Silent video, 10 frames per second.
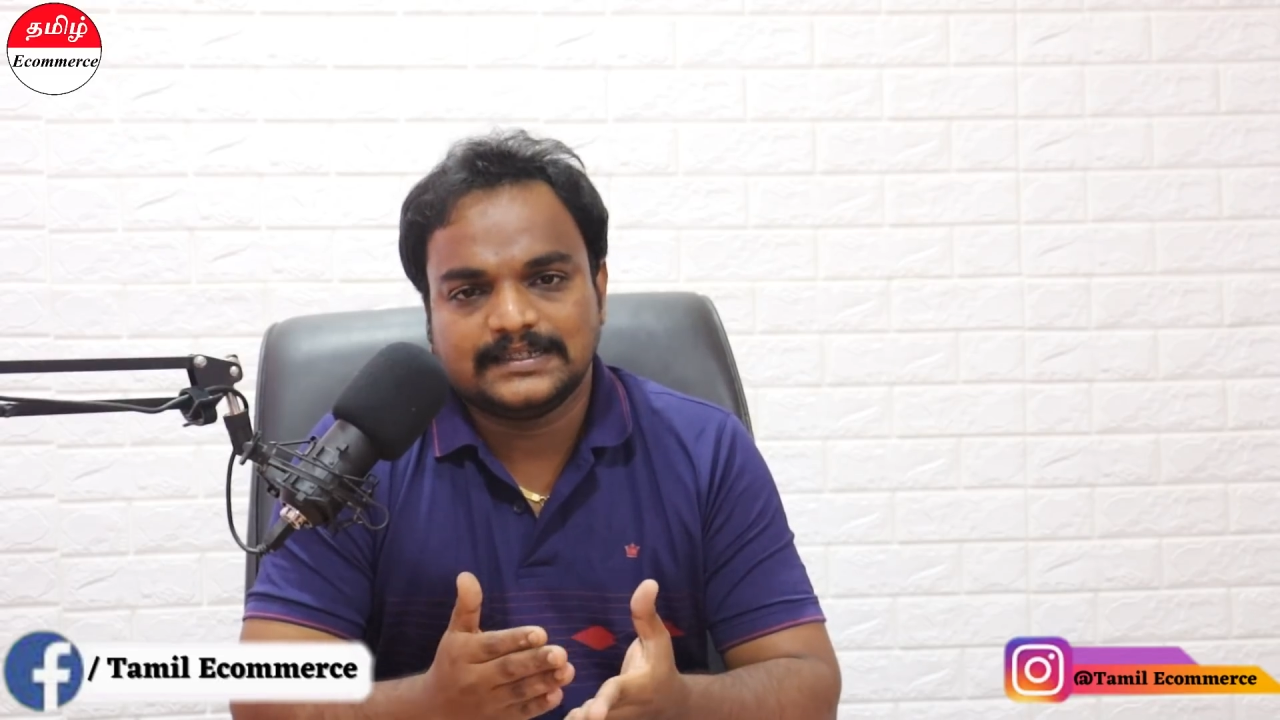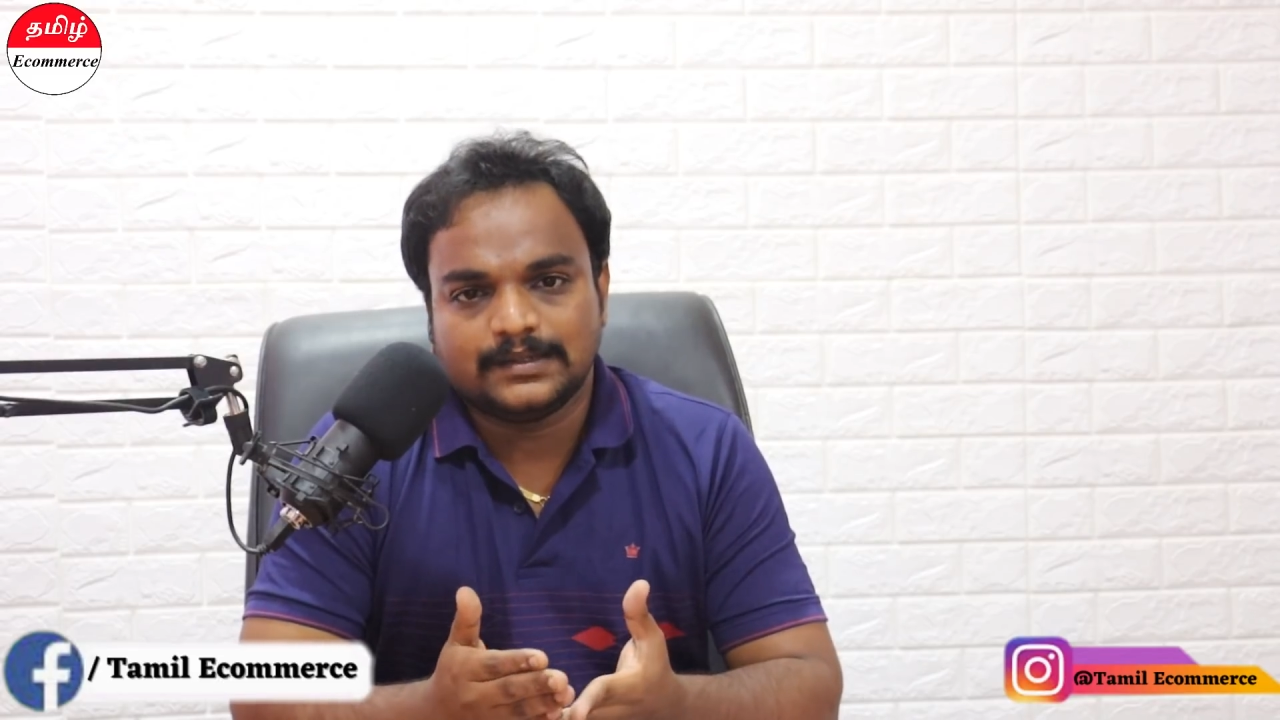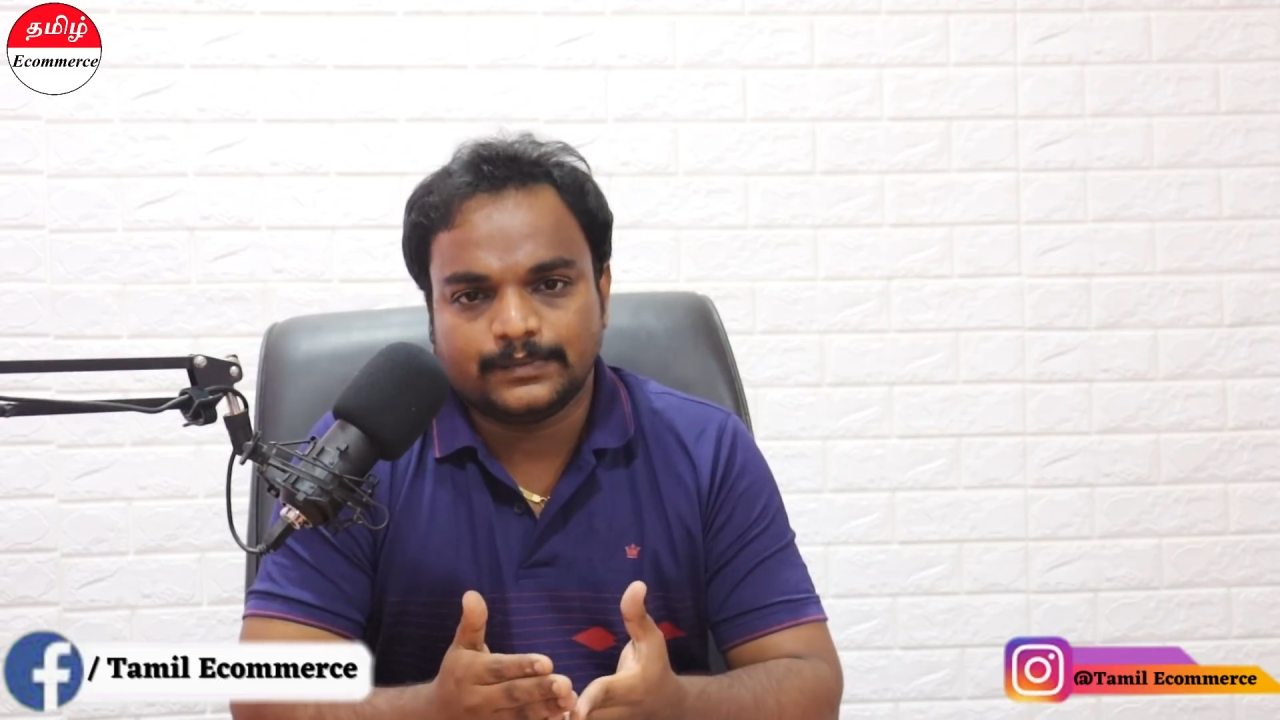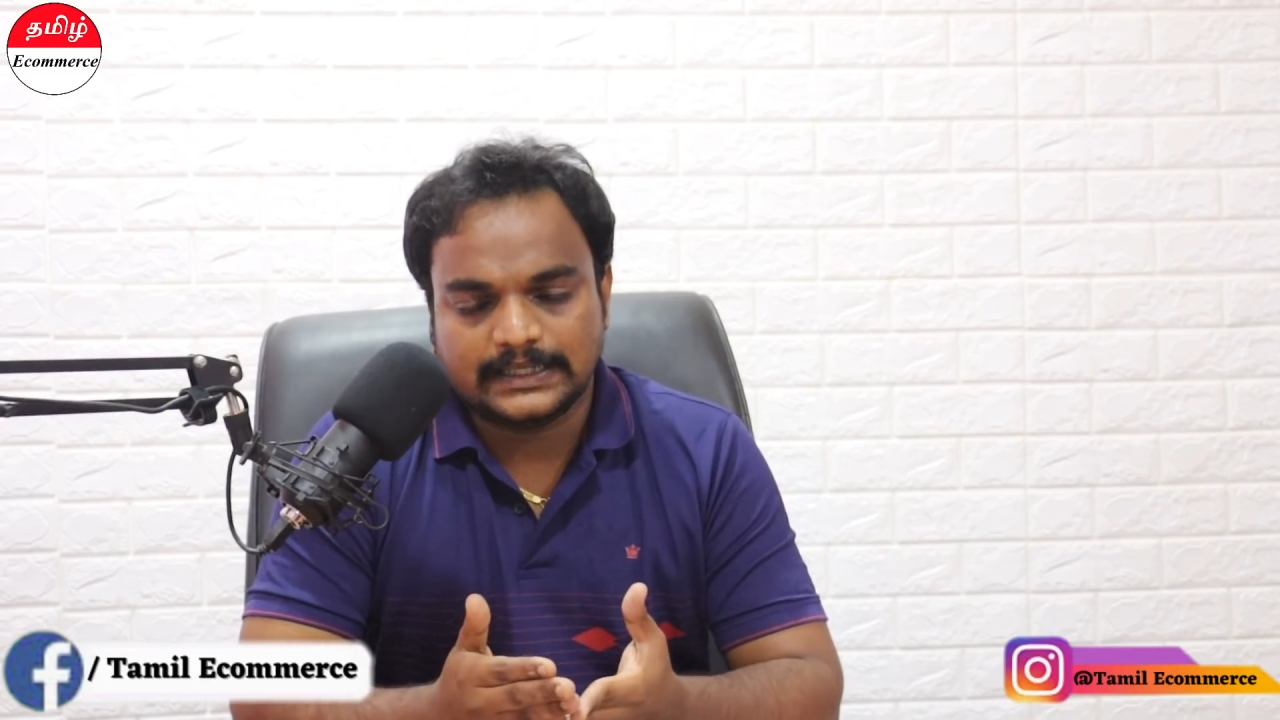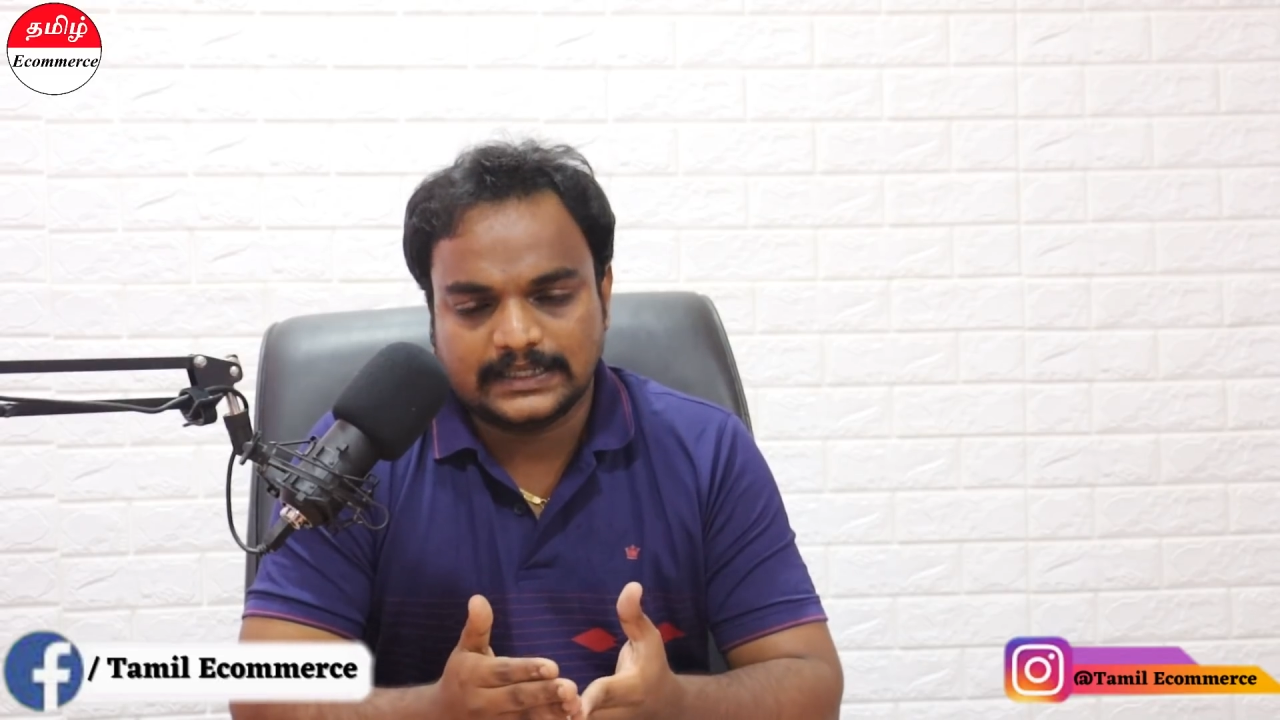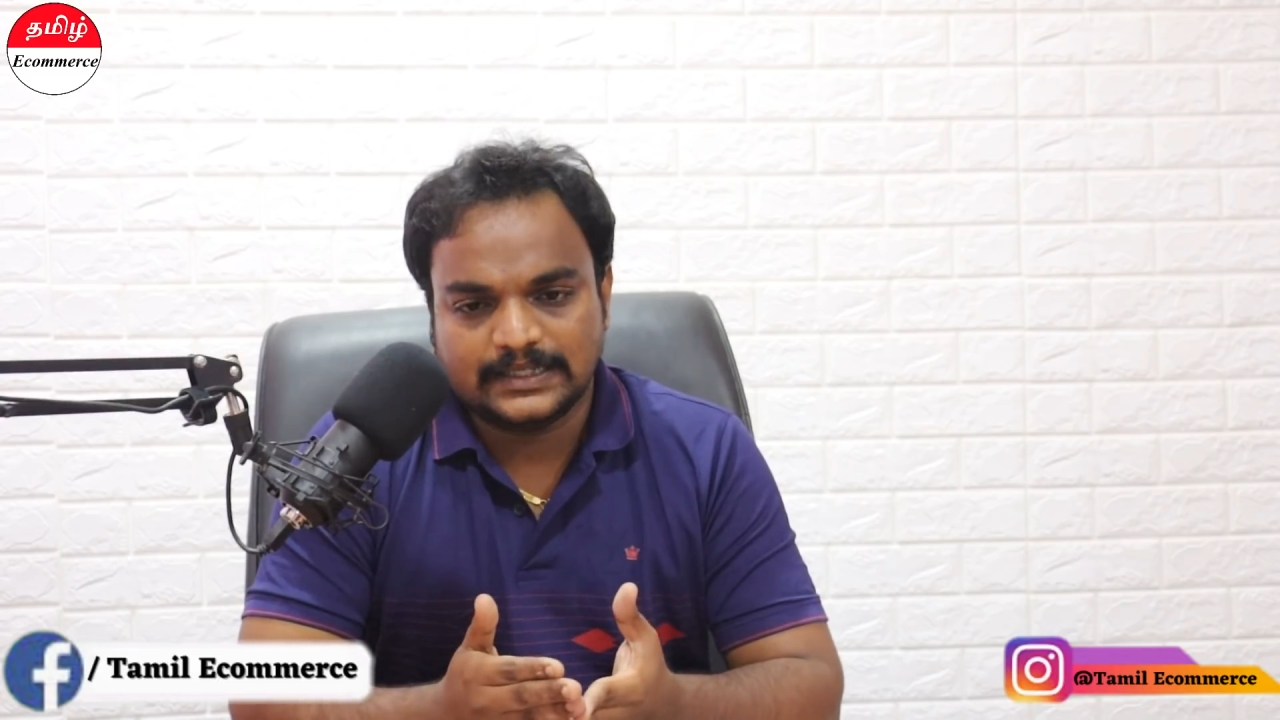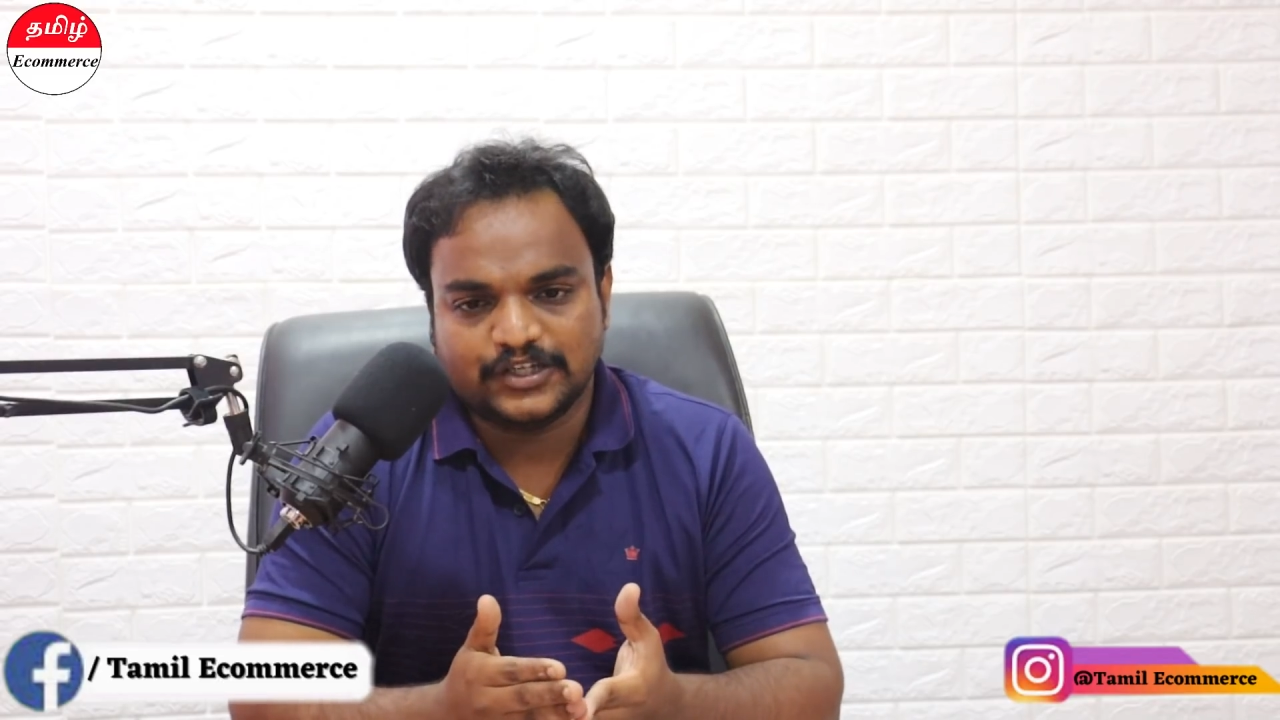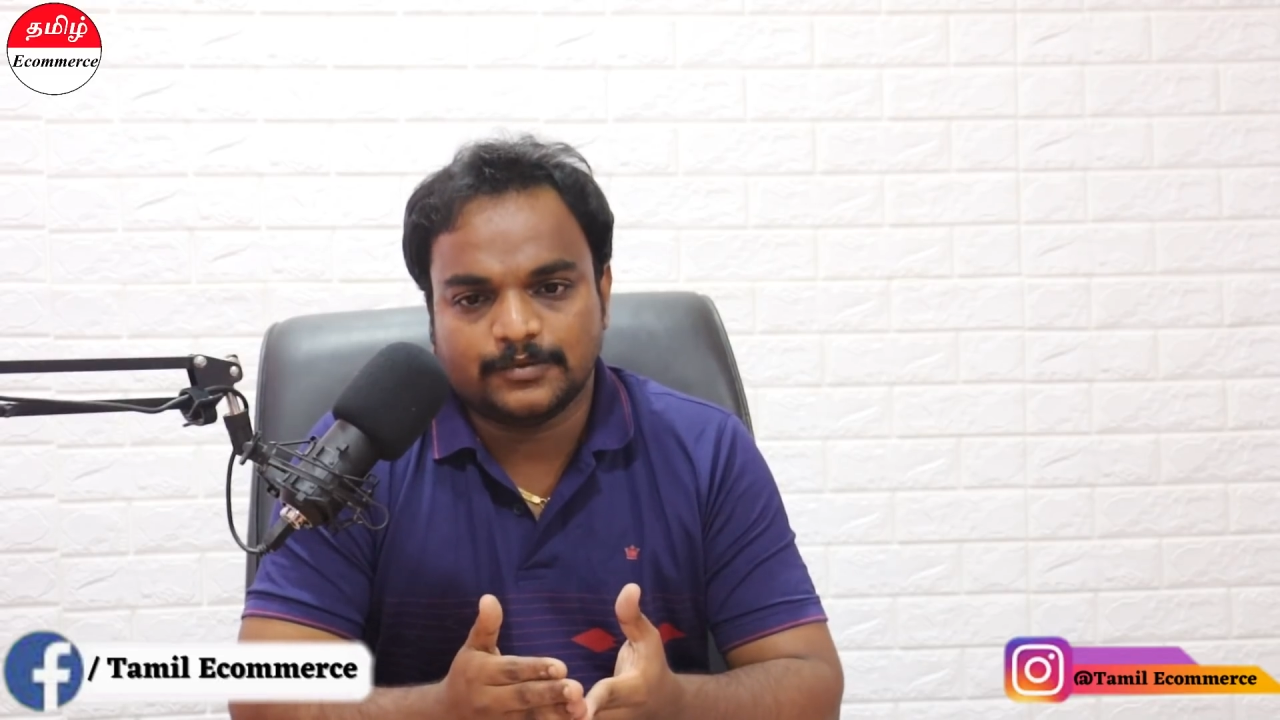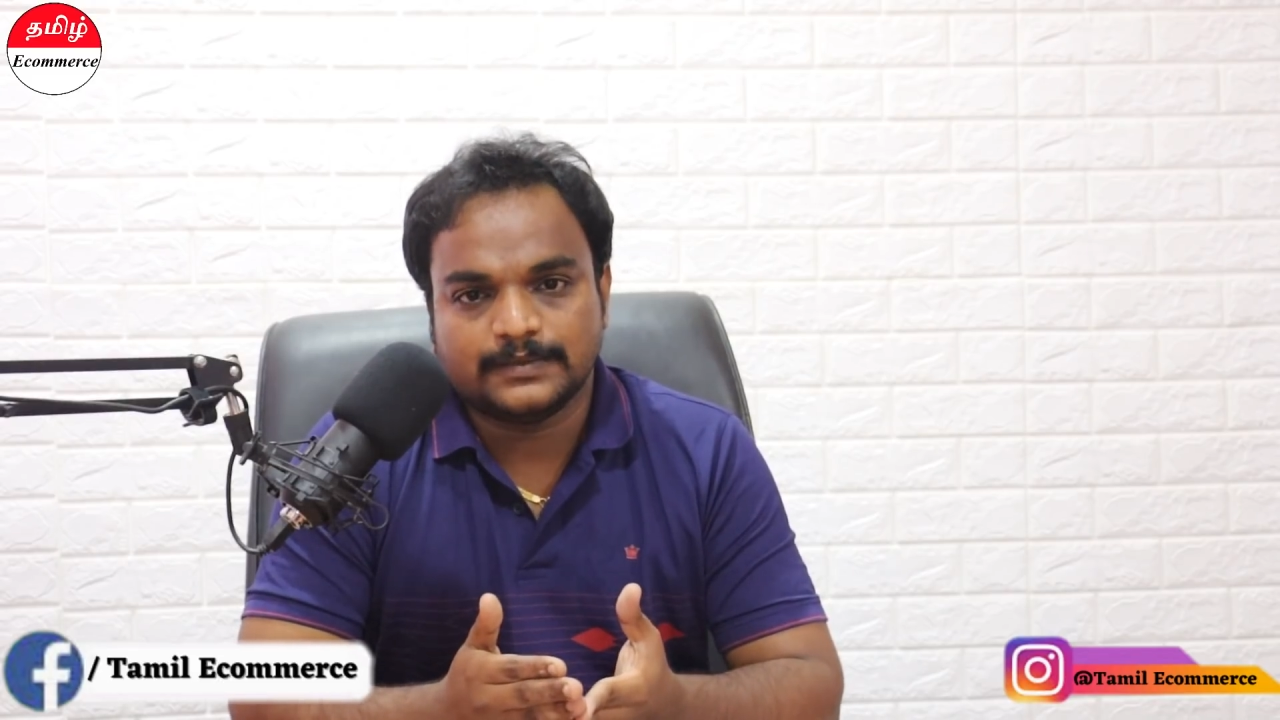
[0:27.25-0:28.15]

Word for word: விஷயங்கள் பண்ணலாம் இ